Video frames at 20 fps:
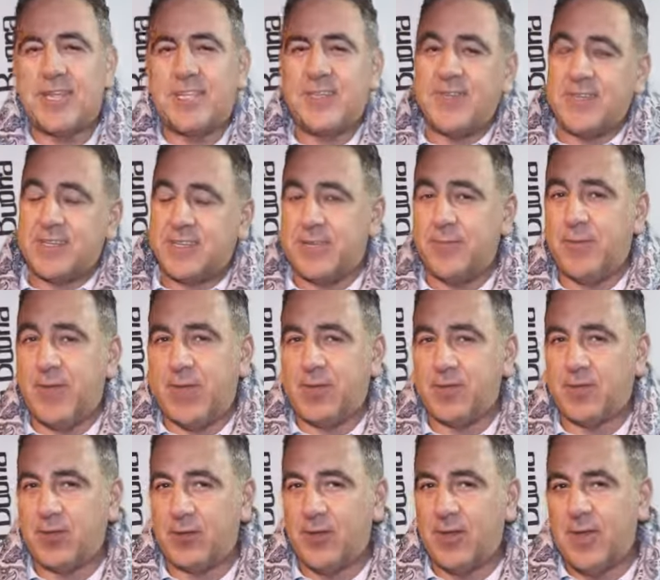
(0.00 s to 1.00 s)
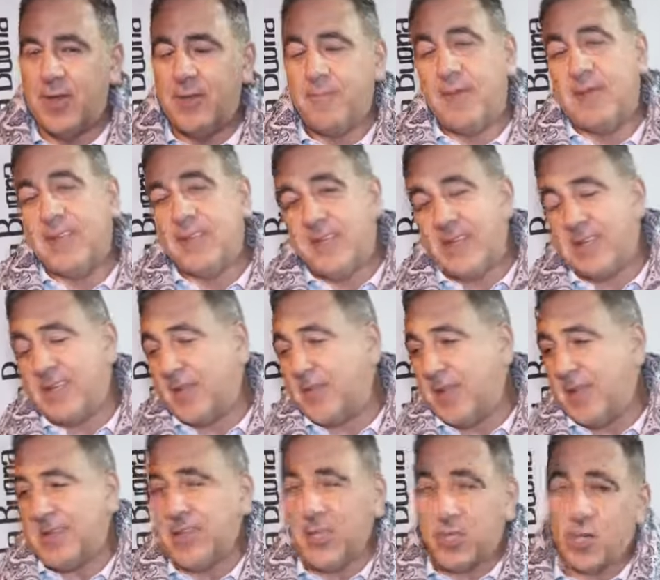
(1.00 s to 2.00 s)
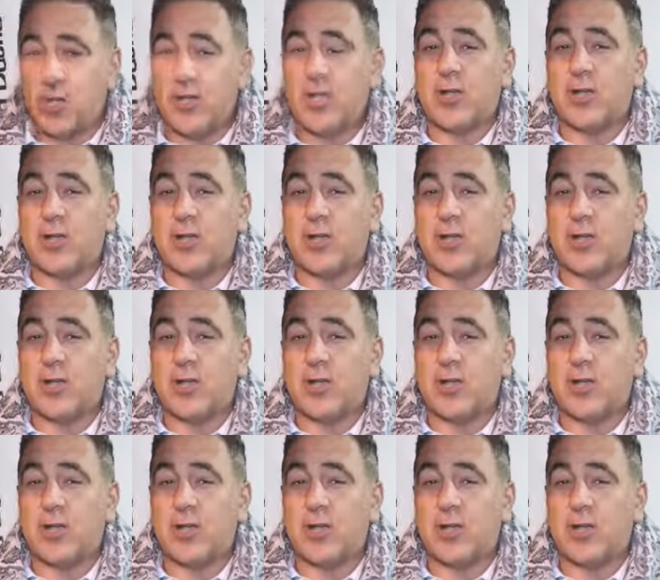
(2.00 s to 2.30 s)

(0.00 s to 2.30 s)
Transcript: e divertimento ma divertimento e gioia